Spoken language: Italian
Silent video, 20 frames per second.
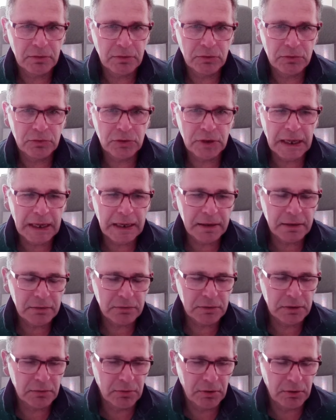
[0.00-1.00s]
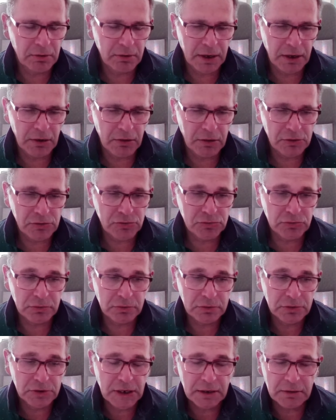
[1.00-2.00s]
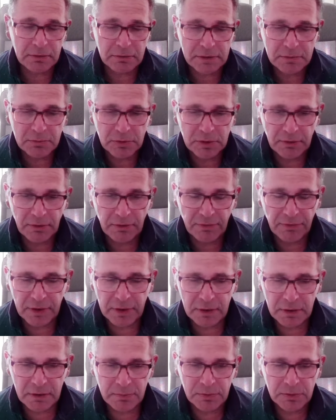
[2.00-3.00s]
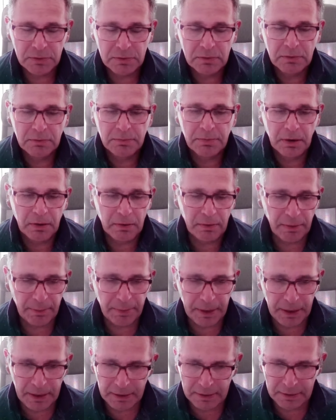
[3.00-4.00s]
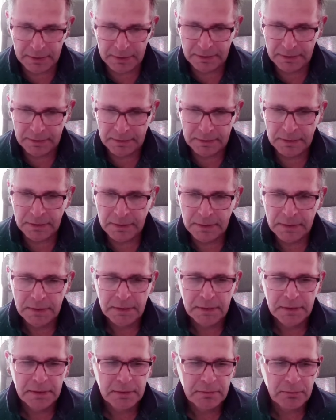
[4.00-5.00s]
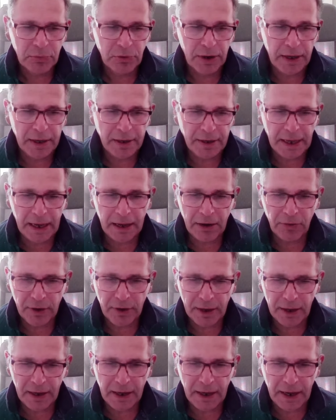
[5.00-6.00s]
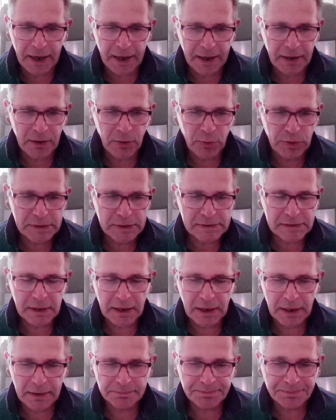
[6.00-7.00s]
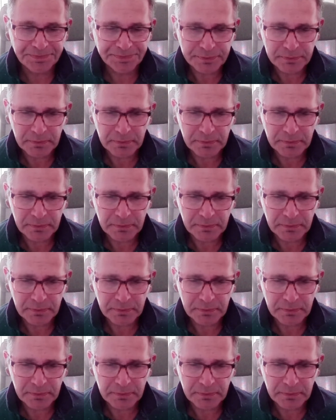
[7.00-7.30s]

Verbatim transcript: contento di quello che ho raggiunto. Certo, si poteva fare di più, però vabbè, poi è chiaro che anche in questa